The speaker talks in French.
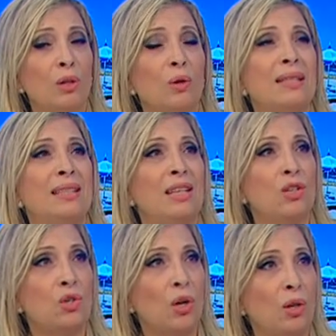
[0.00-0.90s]
Donc, c'est
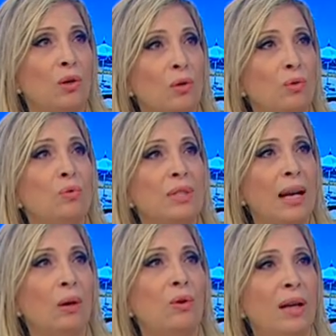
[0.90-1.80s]
ces jeunes, donc nous, c'est
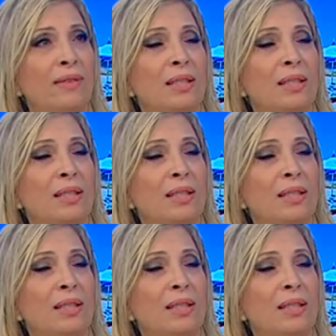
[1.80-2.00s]
la relève,